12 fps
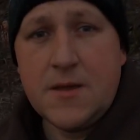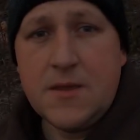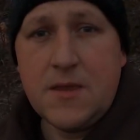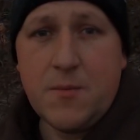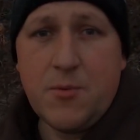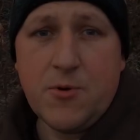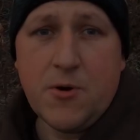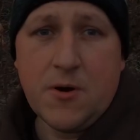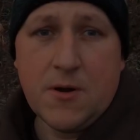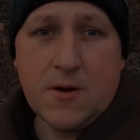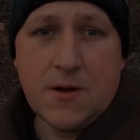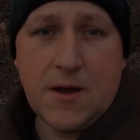i nie
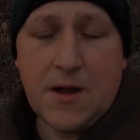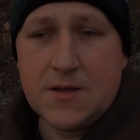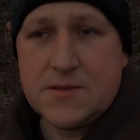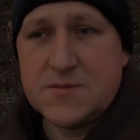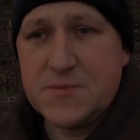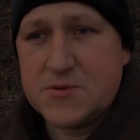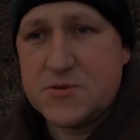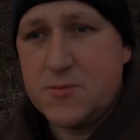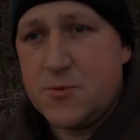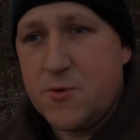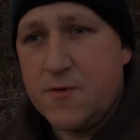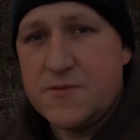było ani
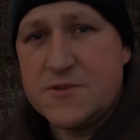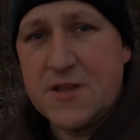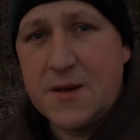sposobu łowić